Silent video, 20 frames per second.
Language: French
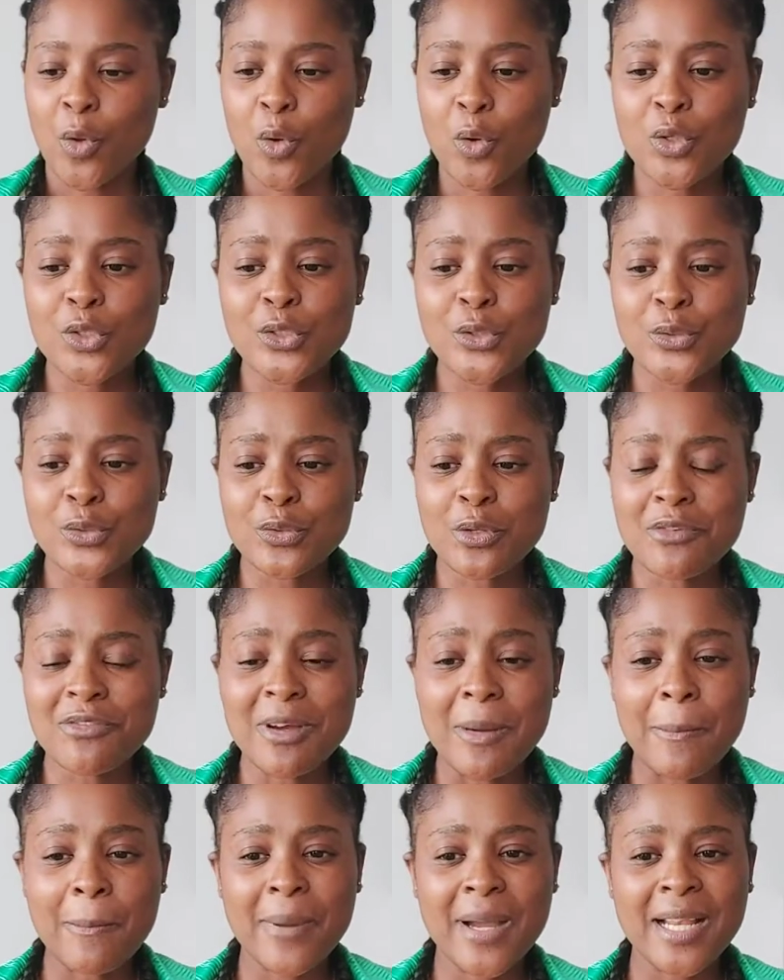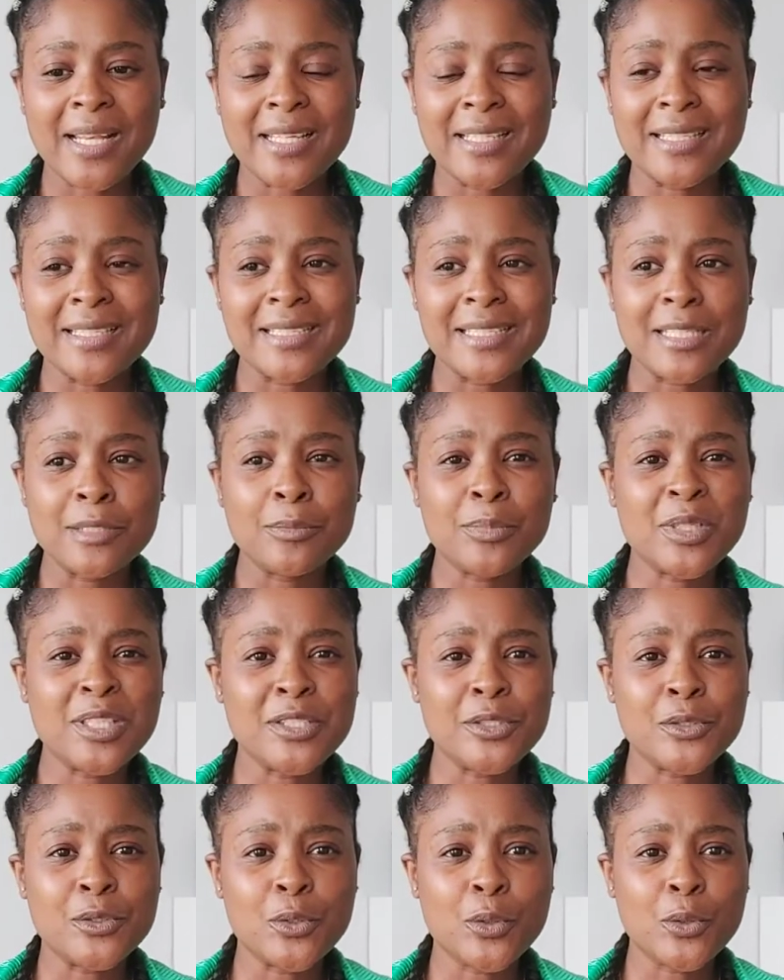aujourd'hui, on va parler de cette
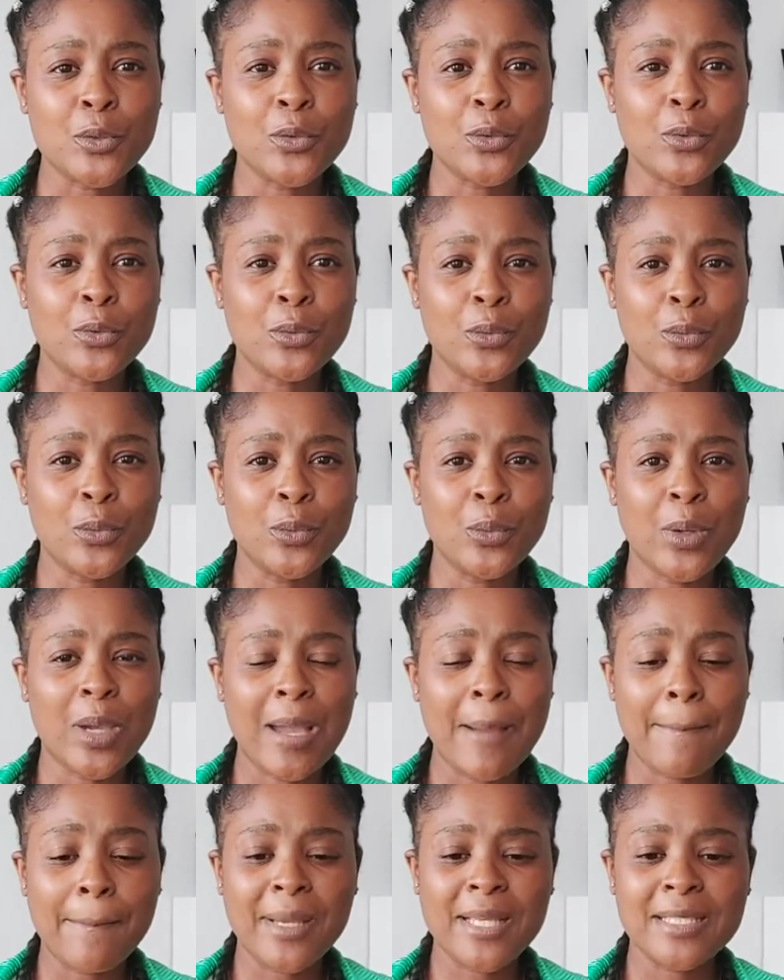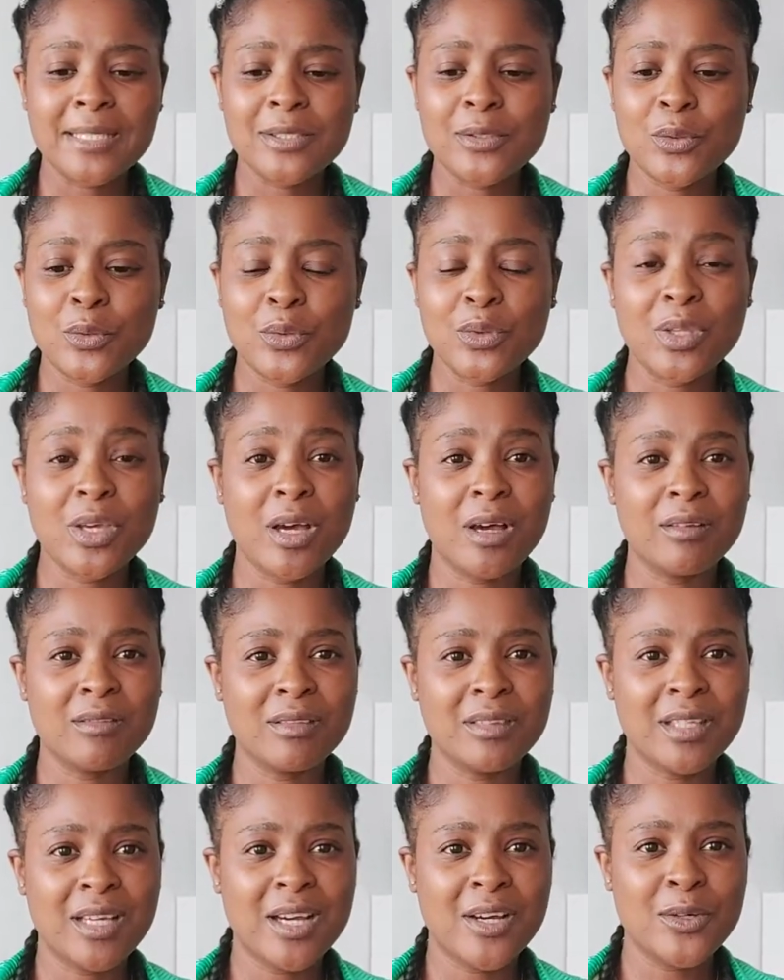pression que, à partir de
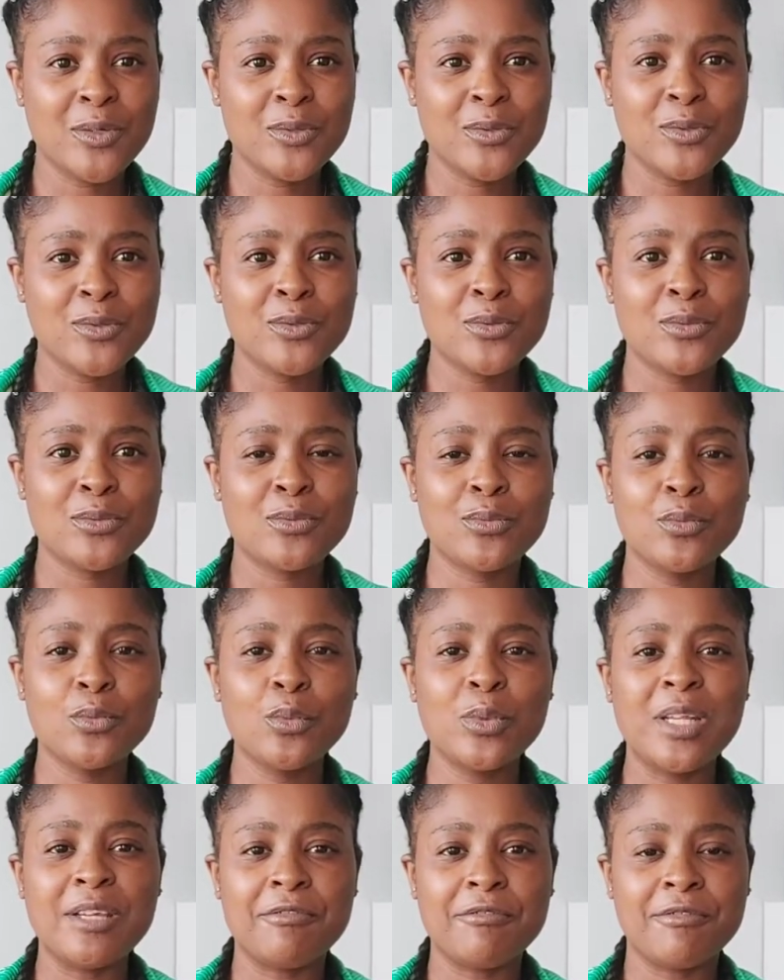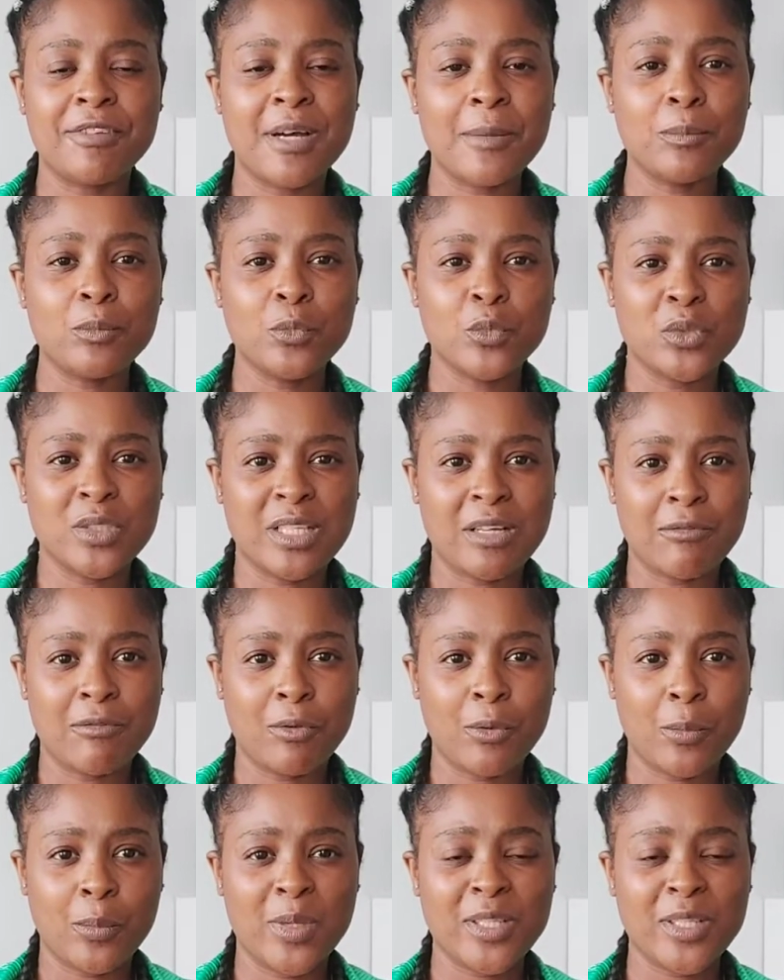30 ans, nous les femmes, nous avons.